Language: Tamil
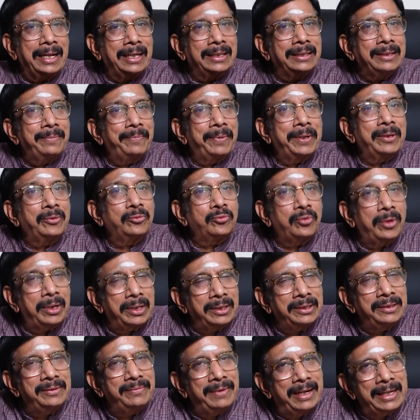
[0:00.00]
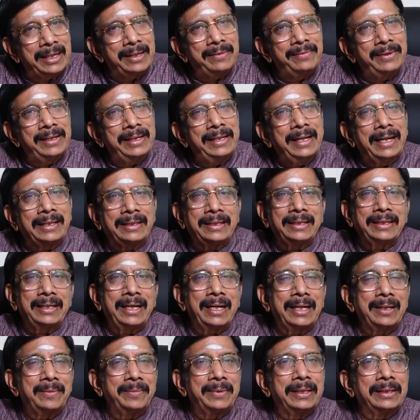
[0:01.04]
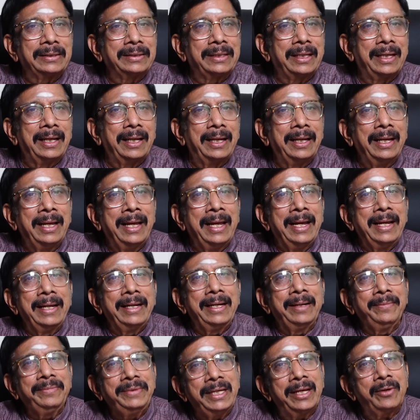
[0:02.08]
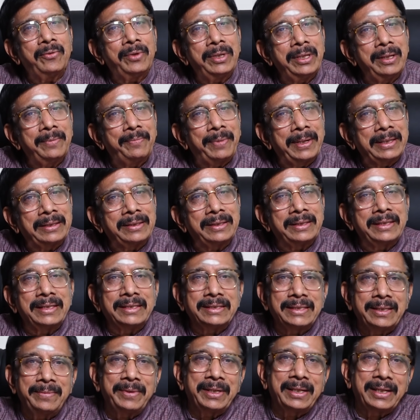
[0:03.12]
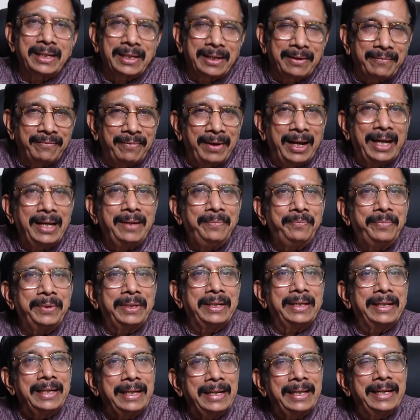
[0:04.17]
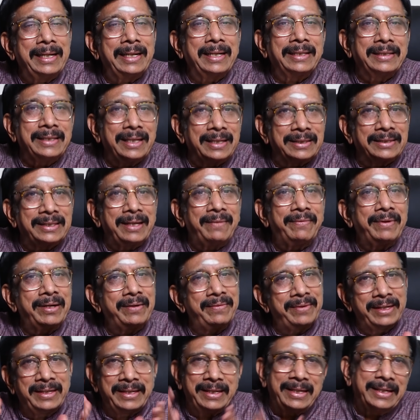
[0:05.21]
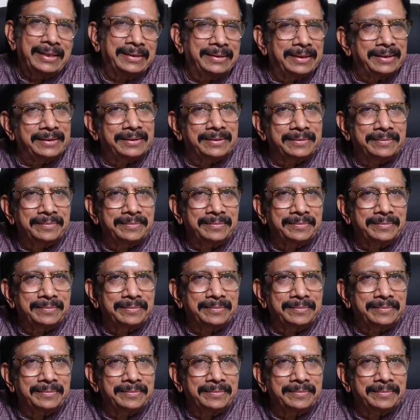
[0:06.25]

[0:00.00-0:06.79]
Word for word: ஆனால் அந்த படம் தொடர்ந்து வளரவில்லை அதன் காரணமாக தான் எம்ஜிஆருடைய படத்துக்கு இசையமைக்கின்ற வாய்ப்பினை இளையராஜா தவறவிட நேர்ந்தது